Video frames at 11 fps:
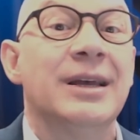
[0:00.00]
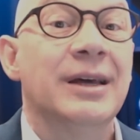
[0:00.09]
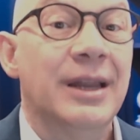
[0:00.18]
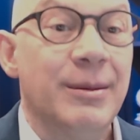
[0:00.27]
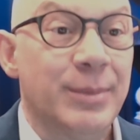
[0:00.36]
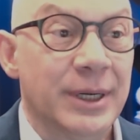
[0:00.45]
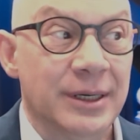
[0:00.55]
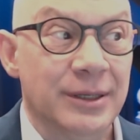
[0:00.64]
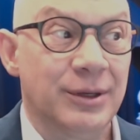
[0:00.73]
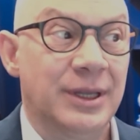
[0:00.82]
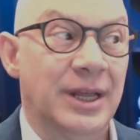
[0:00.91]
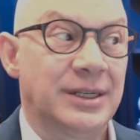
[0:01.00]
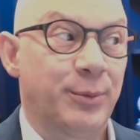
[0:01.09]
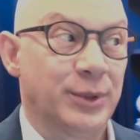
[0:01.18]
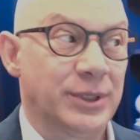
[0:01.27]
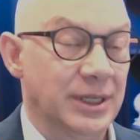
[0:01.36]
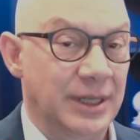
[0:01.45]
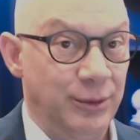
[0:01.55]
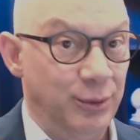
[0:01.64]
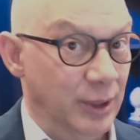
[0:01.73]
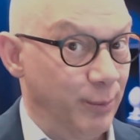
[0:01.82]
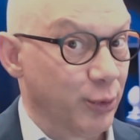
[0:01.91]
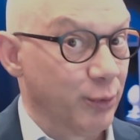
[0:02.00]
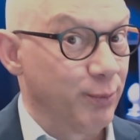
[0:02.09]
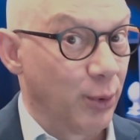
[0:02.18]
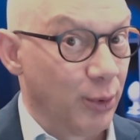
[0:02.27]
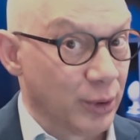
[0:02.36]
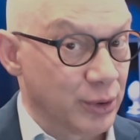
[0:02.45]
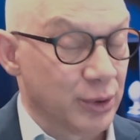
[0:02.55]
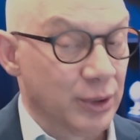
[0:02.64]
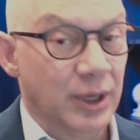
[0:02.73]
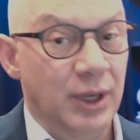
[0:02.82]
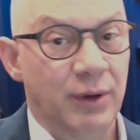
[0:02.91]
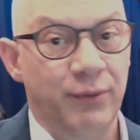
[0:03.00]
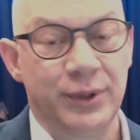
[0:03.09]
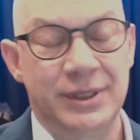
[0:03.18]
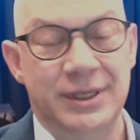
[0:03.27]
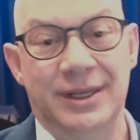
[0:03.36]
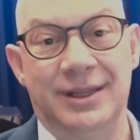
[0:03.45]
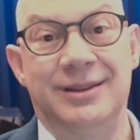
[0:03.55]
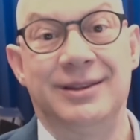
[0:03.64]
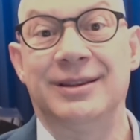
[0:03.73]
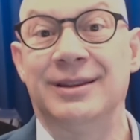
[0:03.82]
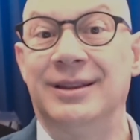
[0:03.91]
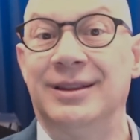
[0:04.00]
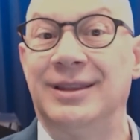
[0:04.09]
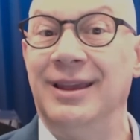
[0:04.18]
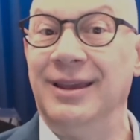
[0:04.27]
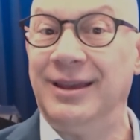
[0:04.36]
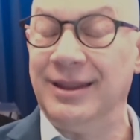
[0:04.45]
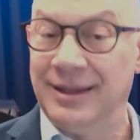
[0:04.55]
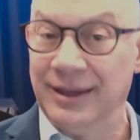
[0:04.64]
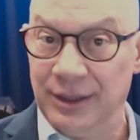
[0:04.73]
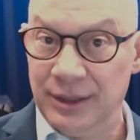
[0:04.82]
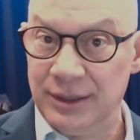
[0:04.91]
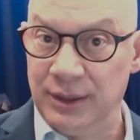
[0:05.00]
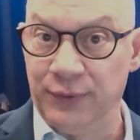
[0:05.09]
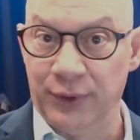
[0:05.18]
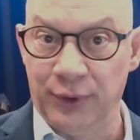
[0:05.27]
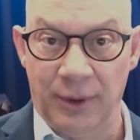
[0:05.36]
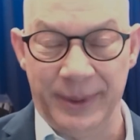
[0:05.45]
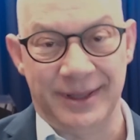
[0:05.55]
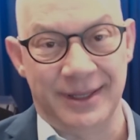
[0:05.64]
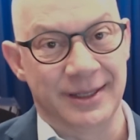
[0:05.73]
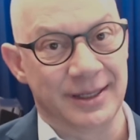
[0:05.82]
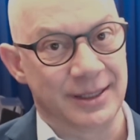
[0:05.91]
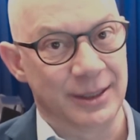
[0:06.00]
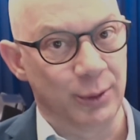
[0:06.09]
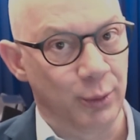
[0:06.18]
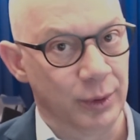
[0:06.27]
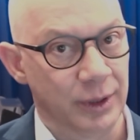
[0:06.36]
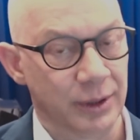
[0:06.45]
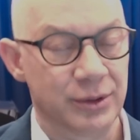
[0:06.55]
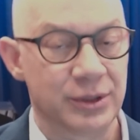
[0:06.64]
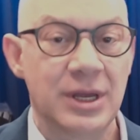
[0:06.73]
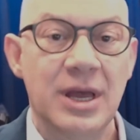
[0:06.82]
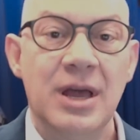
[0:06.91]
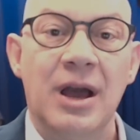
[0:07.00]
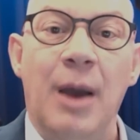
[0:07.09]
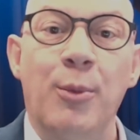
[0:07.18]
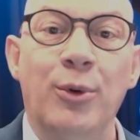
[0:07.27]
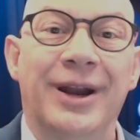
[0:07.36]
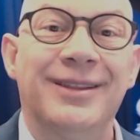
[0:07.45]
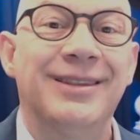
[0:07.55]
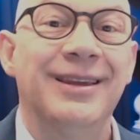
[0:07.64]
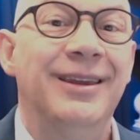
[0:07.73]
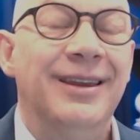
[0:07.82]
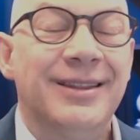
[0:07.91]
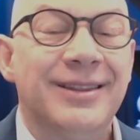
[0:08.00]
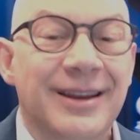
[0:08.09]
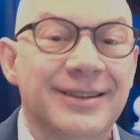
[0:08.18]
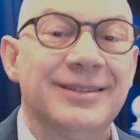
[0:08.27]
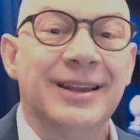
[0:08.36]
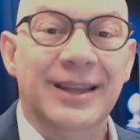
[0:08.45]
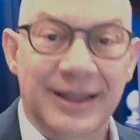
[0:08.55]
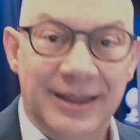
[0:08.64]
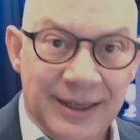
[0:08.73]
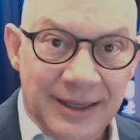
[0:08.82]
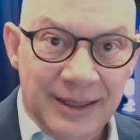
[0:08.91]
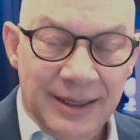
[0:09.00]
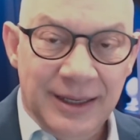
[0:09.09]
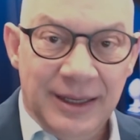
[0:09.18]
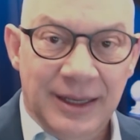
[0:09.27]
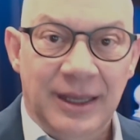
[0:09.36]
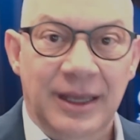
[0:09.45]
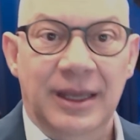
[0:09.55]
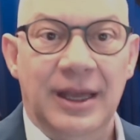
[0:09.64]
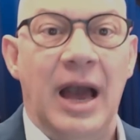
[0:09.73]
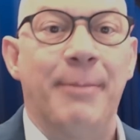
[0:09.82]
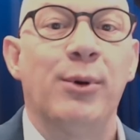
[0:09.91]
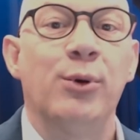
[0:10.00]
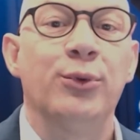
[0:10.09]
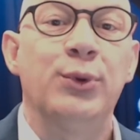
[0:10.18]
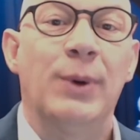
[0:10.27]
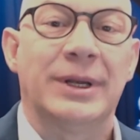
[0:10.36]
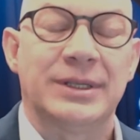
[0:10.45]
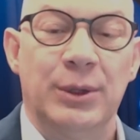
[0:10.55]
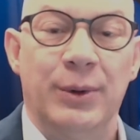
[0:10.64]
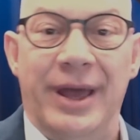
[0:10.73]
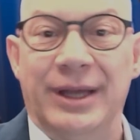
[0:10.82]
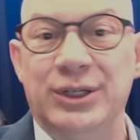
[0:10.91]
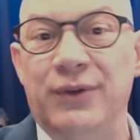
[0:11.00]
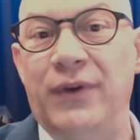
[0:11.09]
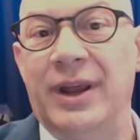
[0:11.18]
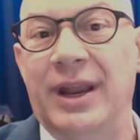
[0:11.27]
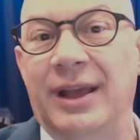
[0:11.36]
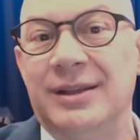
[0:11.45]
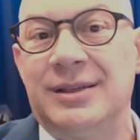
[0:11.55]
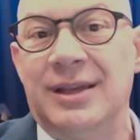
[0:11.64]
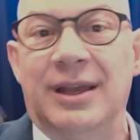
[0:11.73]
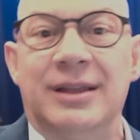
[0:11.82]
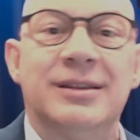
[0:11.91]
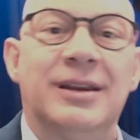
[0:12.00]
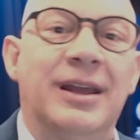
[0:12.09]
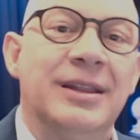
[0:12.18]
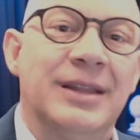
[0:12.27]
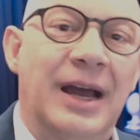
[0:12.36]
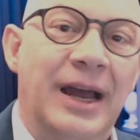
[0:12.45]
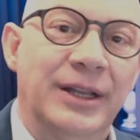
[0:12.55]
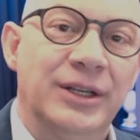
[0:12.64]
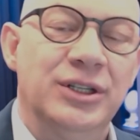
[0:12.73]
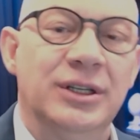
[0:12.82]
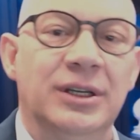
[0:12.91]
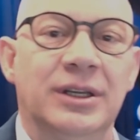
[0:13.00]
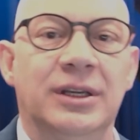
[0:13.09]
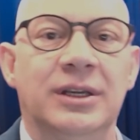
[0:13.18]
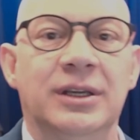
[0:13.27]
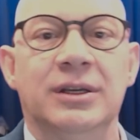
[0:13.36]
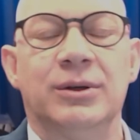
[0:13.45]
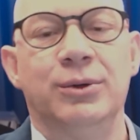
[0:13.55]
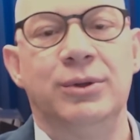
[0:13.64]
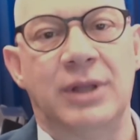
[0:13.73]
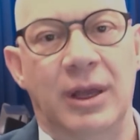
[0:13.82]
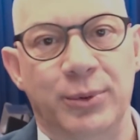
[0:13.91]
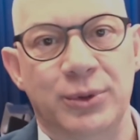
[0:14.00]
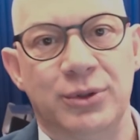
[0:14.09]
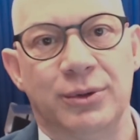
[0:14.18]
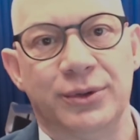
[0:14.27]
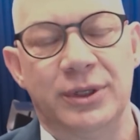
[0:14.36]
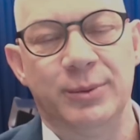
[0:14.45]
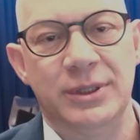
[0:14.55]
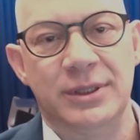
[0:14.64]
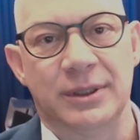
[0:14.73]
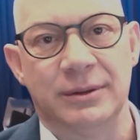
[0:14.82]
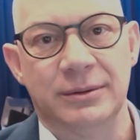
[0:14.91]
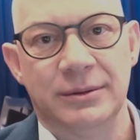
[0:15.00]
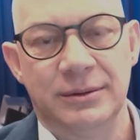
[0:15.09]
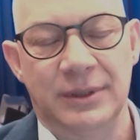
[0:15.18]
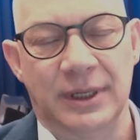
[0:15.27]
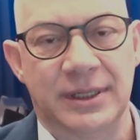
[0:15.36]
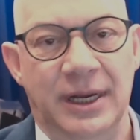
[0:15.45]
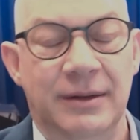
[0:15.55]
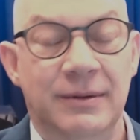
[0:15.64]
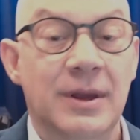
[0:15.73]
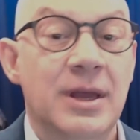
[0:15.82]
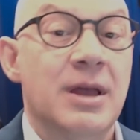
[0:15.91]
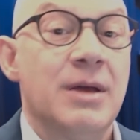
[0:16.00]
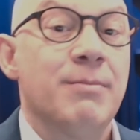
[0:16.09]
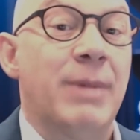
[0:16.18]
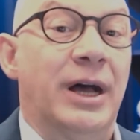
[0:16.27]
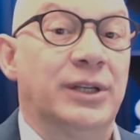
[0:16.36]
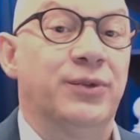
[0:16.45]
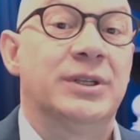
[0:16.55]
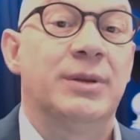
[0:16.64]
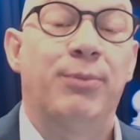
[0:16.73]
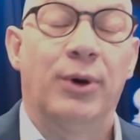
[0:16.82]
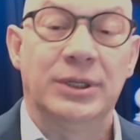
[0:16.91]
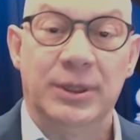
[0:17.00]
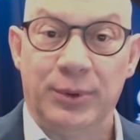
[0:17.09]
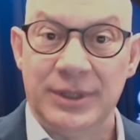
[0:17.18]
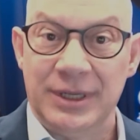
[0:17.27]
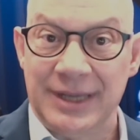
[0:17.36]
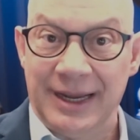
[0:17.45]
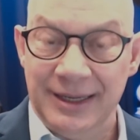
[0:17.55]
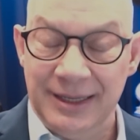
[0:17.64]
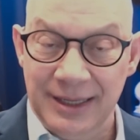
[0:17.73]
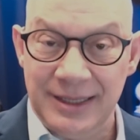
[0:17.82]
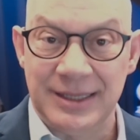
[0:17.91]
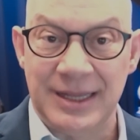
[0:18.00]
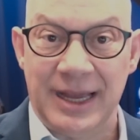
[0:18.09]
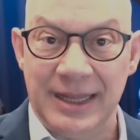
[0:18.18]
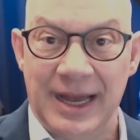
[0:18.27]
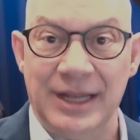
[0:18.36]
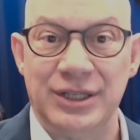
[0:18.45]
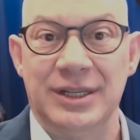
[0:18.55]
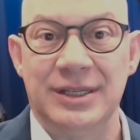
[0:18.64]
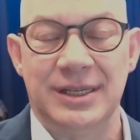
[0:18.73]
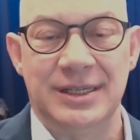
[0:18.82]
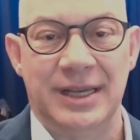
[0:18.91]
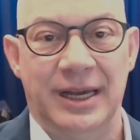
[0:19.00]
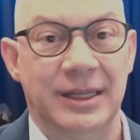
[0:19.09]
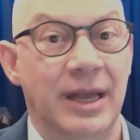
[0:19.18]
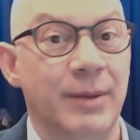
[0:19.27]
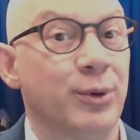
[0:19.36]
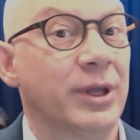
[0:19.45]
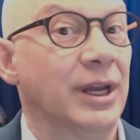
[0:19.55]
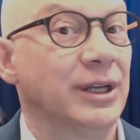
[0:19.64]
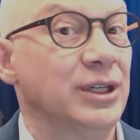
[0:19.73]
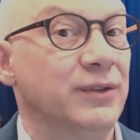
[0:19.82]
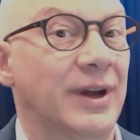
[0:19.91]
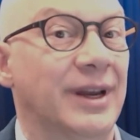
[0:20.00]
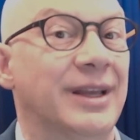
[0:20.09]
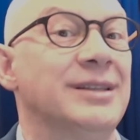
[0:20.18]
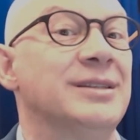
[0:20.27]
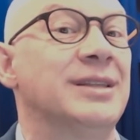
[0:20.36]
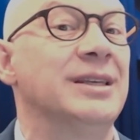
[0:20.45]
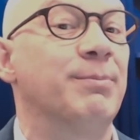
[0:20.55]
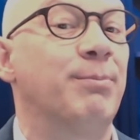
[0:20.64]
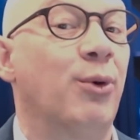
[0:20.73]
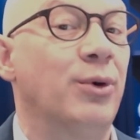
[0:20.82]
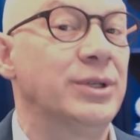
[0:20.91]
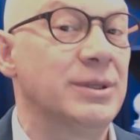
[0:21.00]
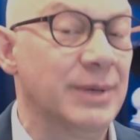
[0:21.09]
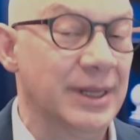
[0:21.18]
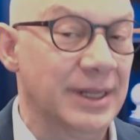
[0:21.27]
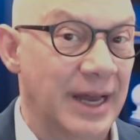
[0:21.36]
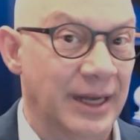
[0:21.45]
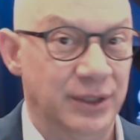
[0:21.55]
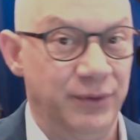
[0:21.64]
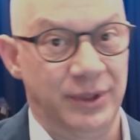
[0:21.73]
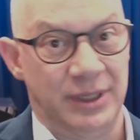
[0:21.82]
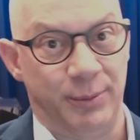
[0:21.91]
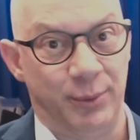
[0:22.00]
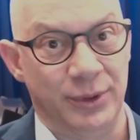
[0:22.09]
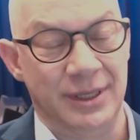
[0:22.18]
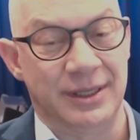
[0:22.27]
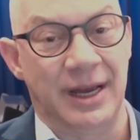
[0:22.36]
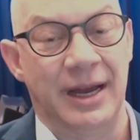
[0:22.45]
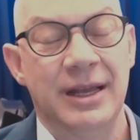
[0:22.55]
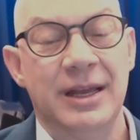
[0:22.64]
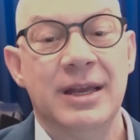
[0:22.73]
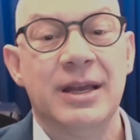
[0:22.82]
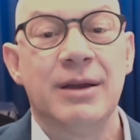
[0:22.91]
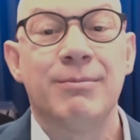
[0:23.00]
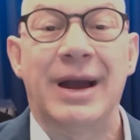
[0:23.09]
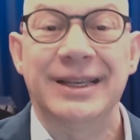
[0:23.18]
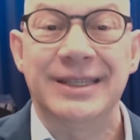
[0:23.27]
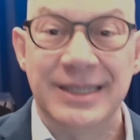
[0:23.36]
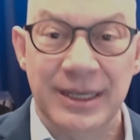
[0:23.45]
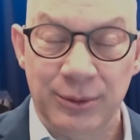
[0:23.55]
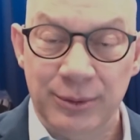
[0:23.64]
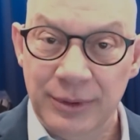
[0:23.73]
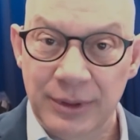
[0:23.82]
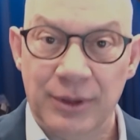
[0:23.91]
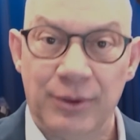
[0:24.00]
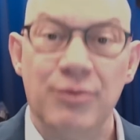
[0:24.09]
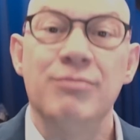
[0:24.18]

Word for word: Lembrando que nessa aposentadoria por pontos, você tem que ter, se for homem, 35 anos, a mulher tem que ter 30 e a pontuação é a diferença entre a idade e o tempo de contribuição, tá certo? Mas você pode se aposentar antes da idade necessária. Daí porque a gente fala que existem possibilidades de você se aposentar mais cedo com